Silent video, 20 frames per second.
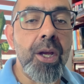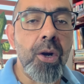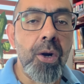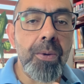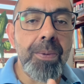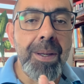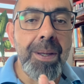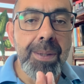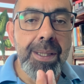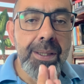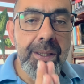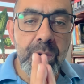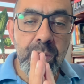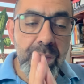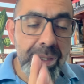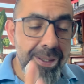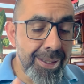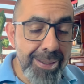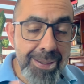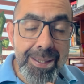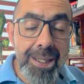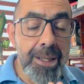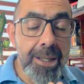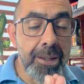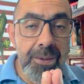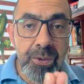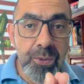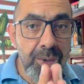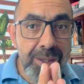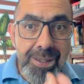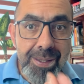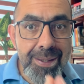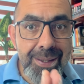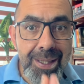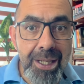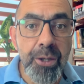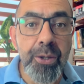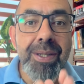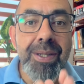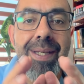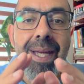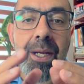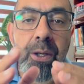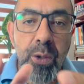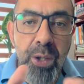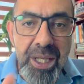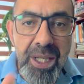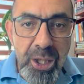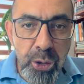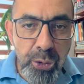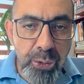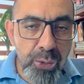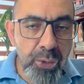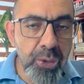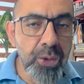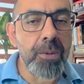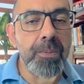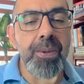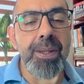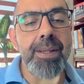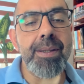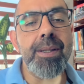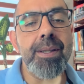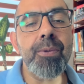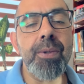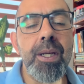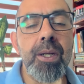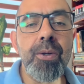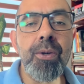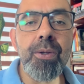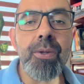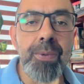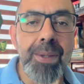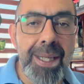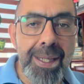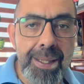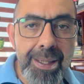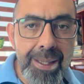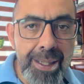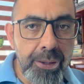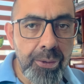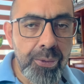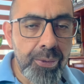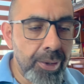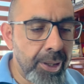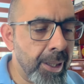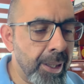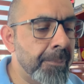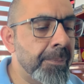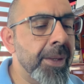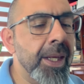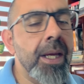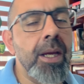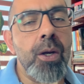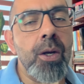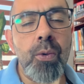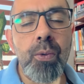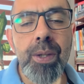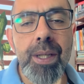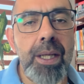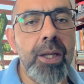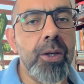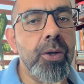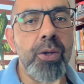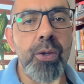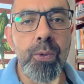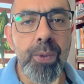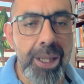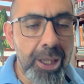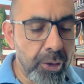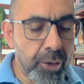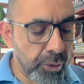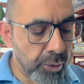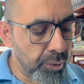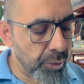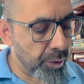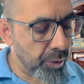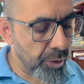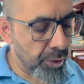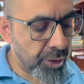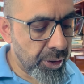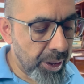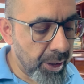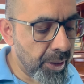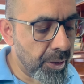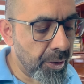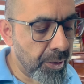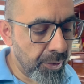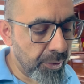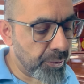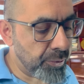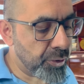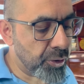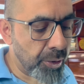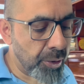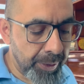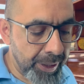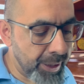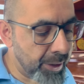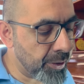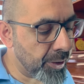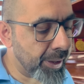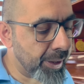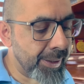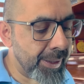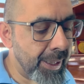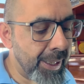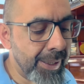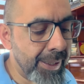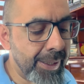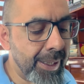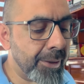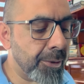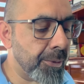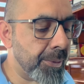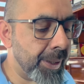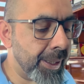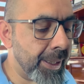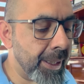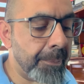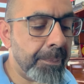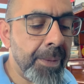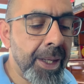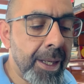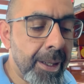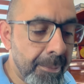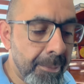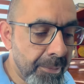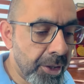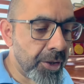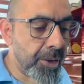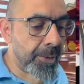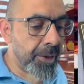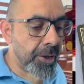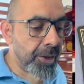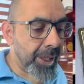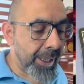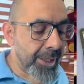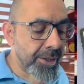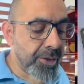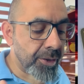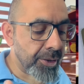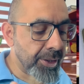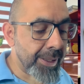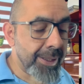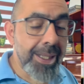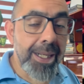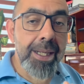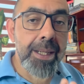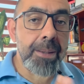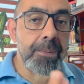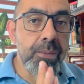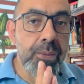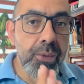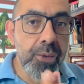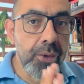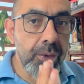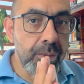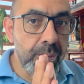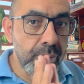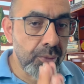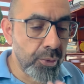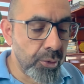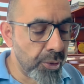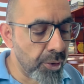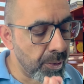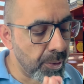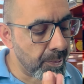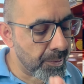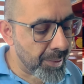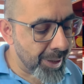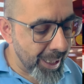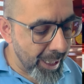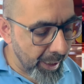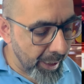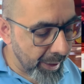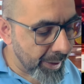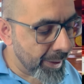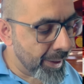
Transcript: Obviamente no es, no es necesario que sea hijo tuyo, puede ser un hijo de una hija tuya, un hijo de un hijo tuyo, sí, o un sobrino que llegase a tu vida. Pero yo veo que las cosas salen muy, muy bien.